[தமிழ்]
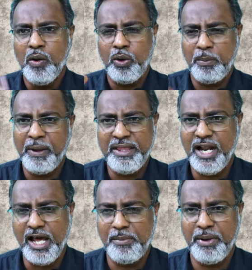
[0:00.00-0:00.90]
ஒரு
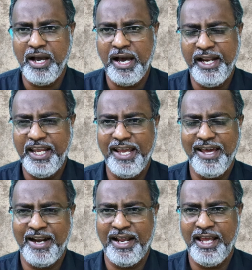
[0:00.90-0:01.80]
பதினாறு பக்க
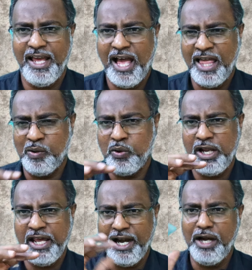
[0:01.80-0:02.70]
அறிக்கையாக இருக்குது அதில்
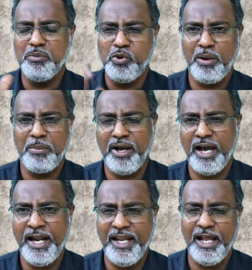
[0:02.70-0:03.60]
ஒரு இரண்டு மூன்று பக்க
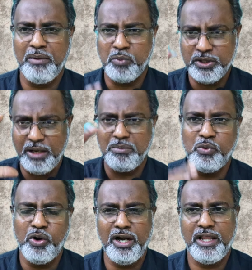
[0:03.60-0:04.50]
அறிக்கையில் முதல்
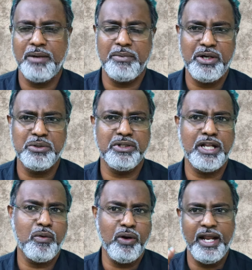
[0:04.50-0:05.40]
மூன்று இதில் மட்டும்
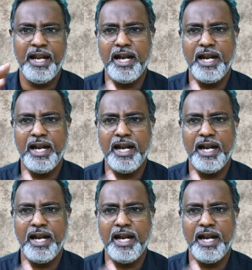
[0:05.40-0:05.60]
நான் உங்களுக்கு